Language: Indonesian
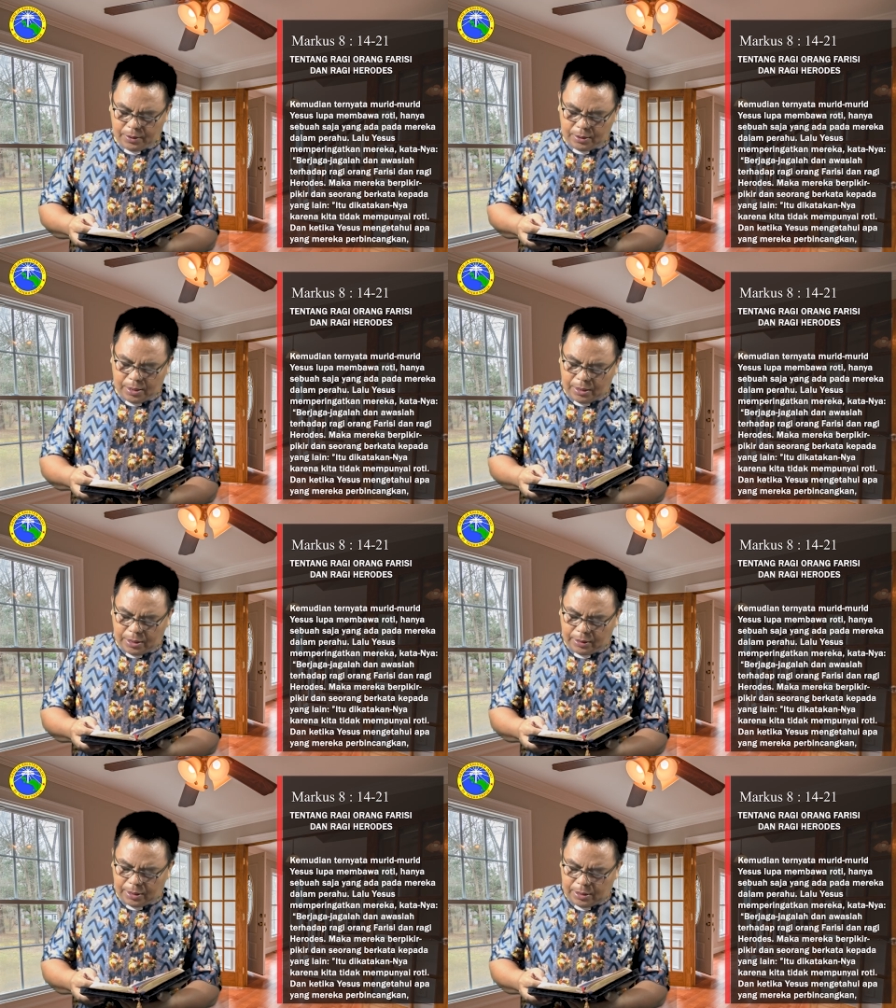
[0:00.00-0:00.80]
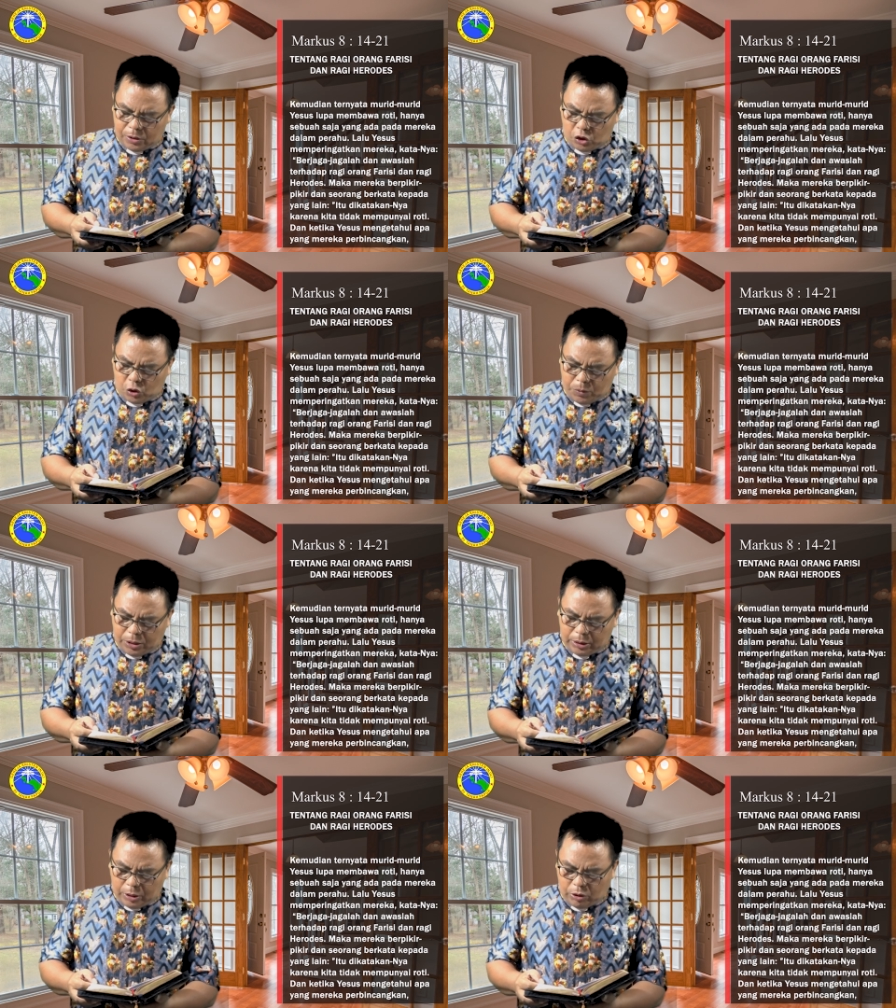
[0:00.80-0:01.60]
Dan ketika Yesus
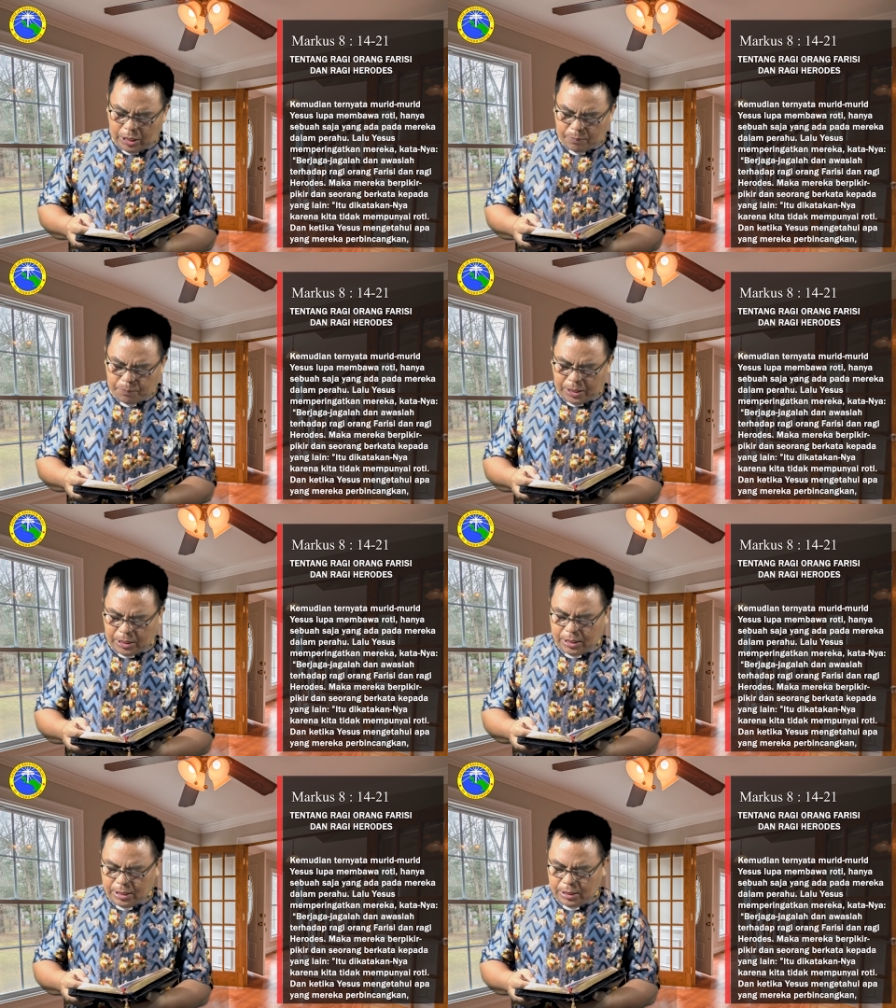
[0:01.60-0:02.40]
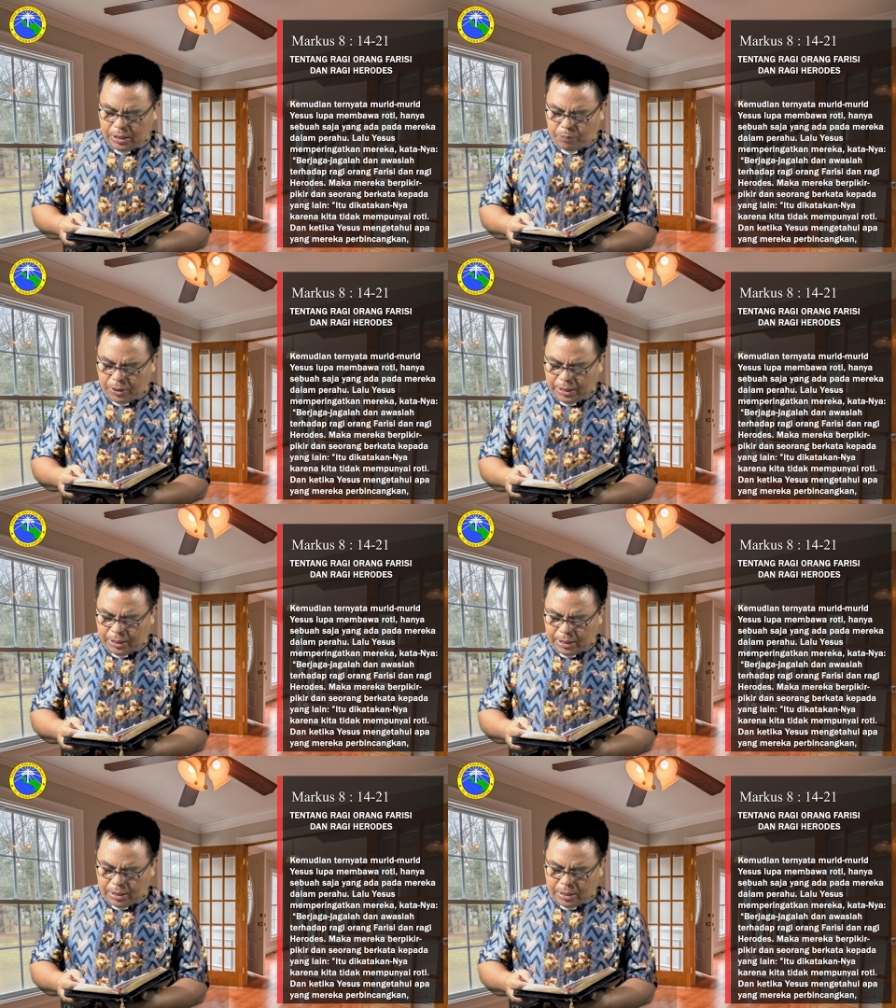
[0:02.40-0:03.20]
mengetahui apa yang
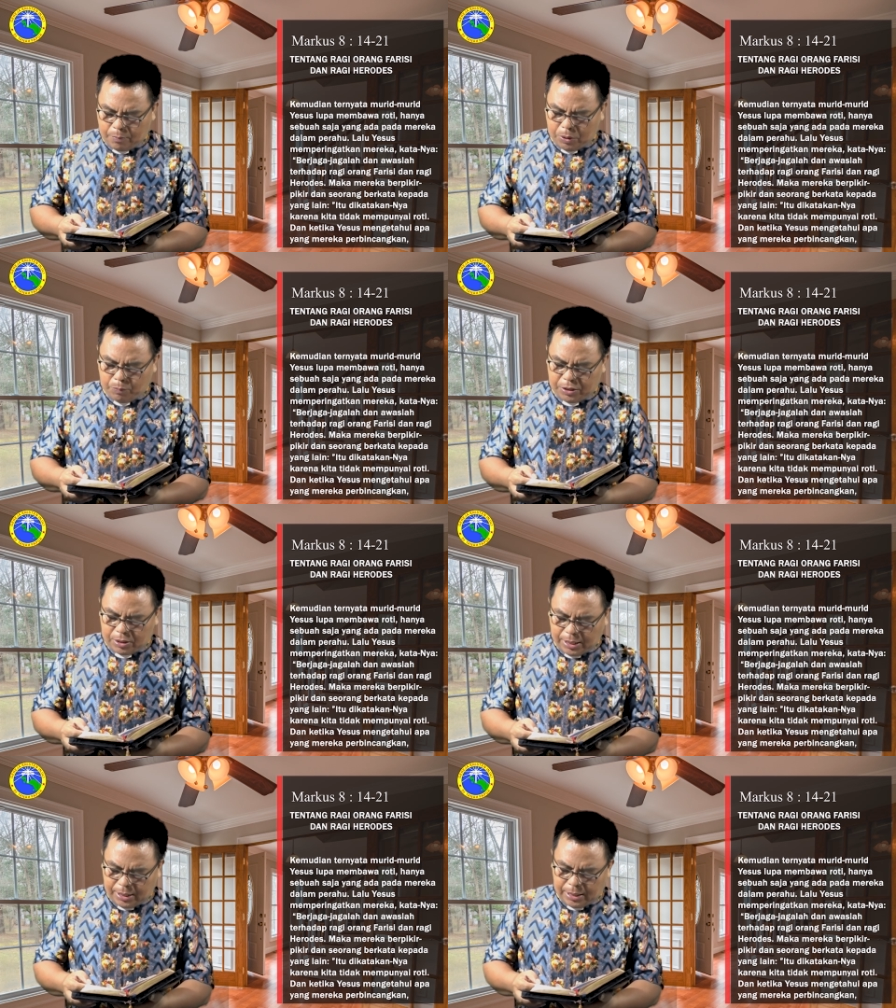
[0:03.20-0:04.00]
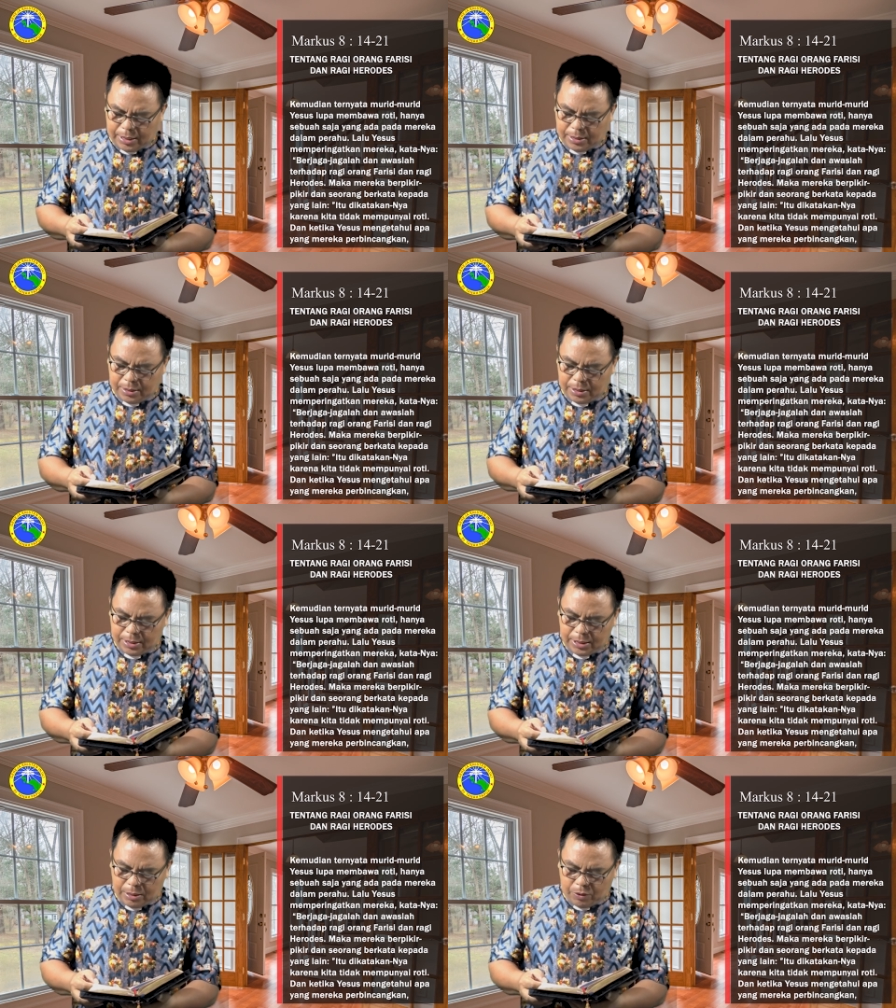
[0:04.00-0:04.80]
mereka perbincangkan,
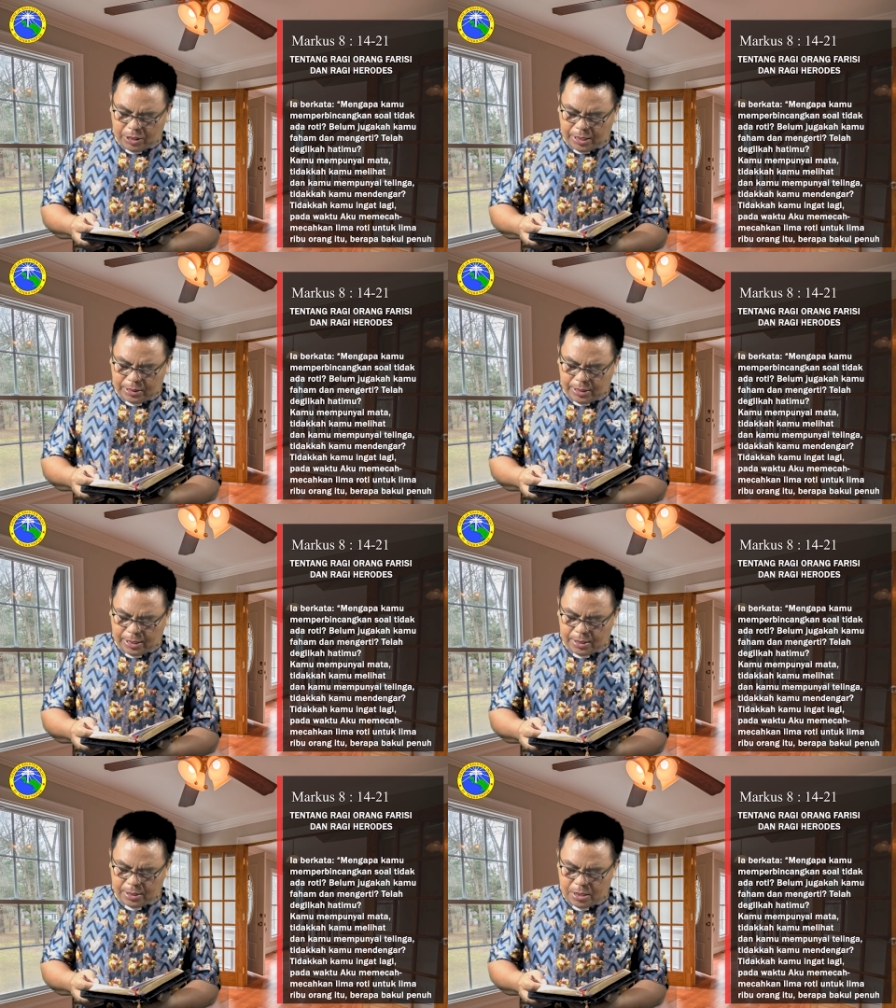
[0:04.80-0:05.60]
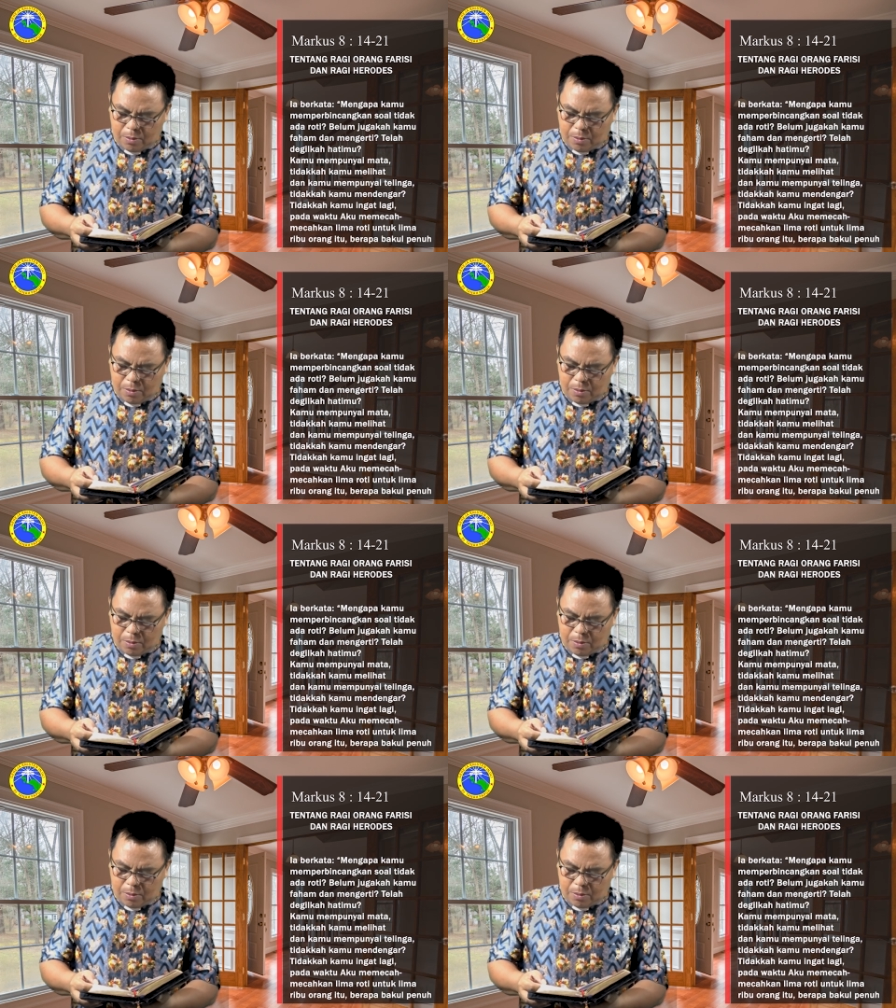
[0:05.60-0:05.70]
ia berkata,